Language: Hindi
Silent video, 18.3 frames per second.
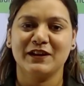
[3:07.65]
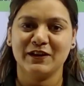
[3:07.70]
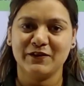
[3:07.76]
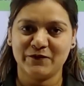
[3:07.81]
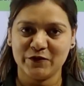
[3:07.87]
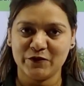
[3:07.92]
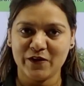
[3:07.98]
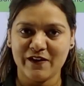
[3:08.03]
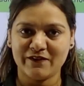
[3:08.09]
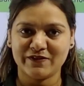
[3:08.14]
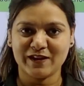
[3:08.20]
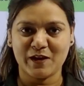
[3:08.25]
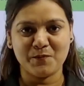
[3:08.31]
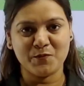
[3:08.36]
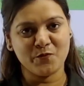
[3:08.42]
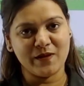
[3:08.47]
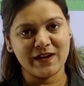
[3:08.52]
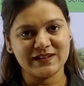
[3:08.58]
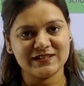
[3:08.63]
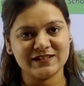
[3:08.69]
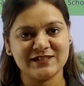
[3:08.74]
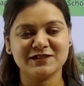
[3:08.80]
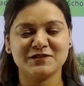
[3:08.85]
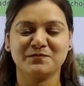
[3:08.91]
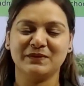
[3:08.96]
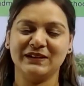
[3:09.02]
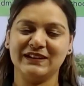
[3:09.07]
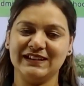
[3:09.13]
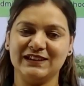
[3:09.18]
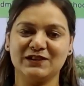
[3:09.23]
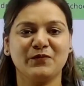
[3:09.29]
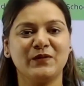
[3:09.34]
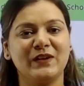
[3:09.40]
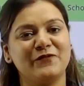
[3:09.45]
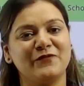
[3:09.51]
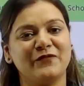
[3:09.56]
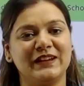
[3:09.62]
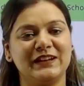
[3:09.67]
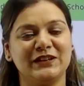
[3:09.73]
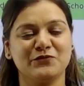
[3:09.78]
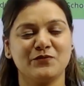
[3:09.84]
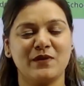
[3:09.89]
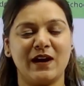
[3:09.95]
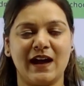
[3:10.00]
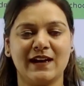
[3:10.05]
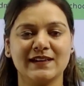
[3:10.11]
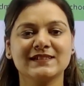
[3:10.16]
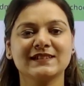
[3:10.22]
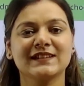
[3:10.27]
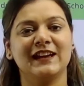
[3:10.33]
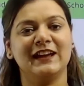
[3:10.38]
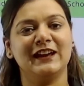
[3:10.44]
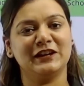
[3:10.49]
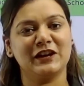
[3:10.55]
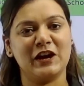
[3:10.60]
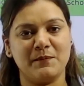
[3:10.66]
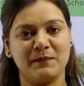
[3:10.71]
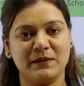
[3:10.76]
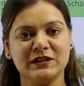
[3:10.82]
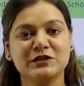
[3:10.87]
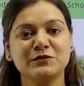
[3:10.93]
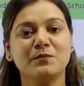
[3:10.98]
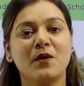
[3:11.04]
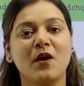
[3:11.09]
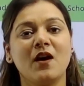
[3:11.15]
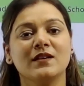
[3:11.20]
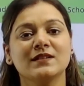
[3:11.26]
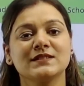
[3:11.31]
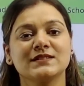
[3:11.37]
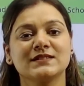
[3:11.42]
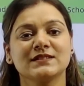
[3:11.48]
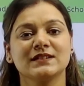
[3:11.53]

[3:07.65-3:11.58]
If you have some questions, please feel free to ask in comment box.